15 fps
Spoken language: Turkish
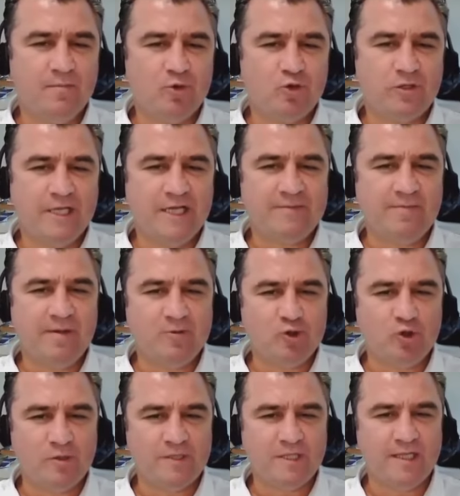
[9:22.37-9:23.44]
mutlu
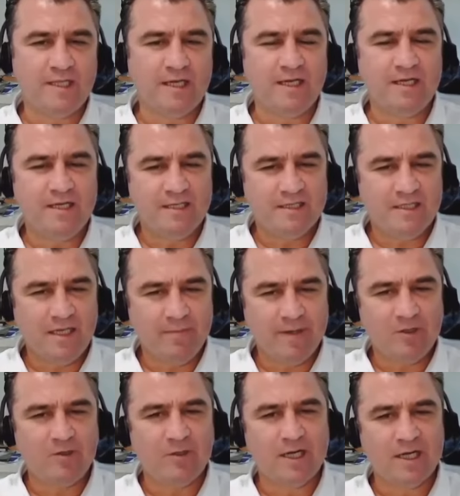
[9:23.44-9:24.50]
etmemiş olsa da
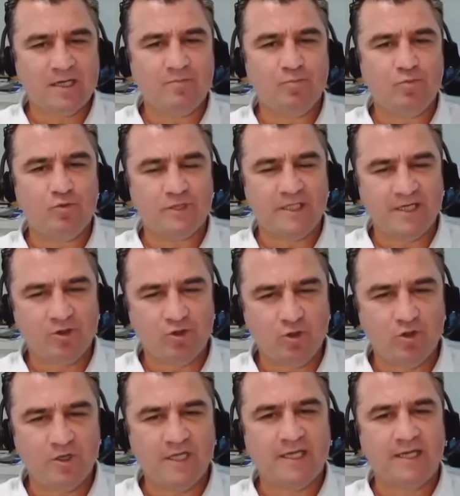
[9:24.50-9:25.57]
temel olarak bu
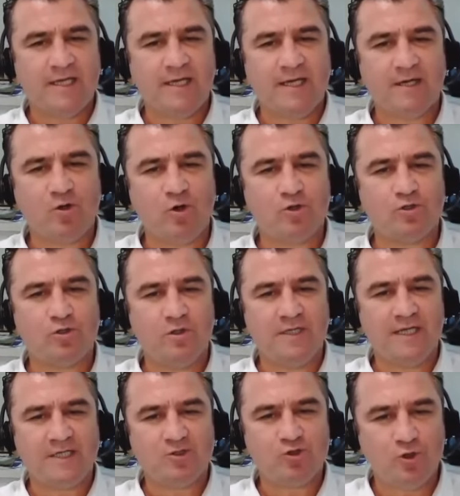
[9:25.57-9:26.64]
sektördeki
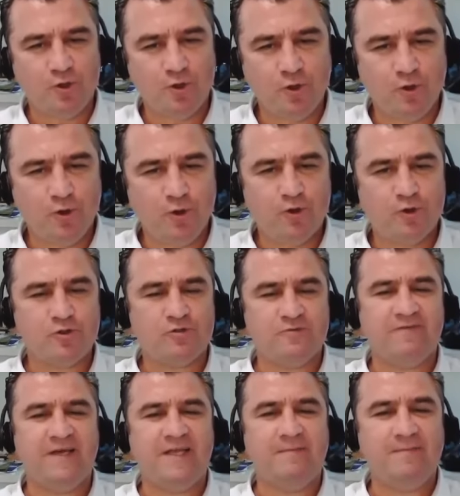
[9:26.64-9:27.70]
konsolidasyonu
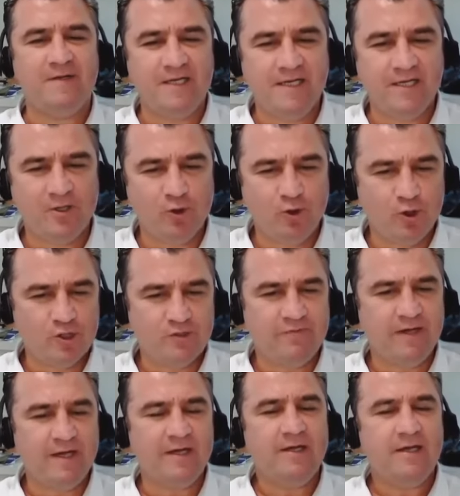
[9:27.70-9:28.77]
görüyoruz, verimliliği
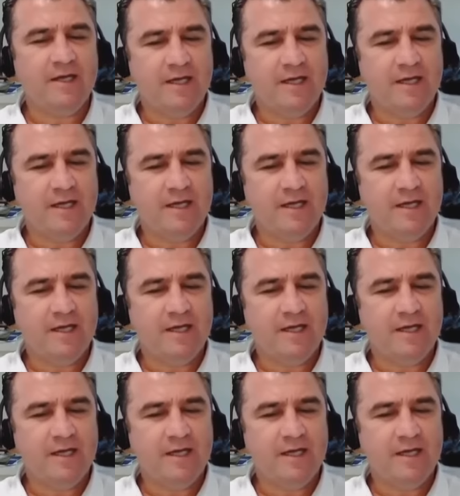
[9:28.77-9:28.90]
görüyoruz ve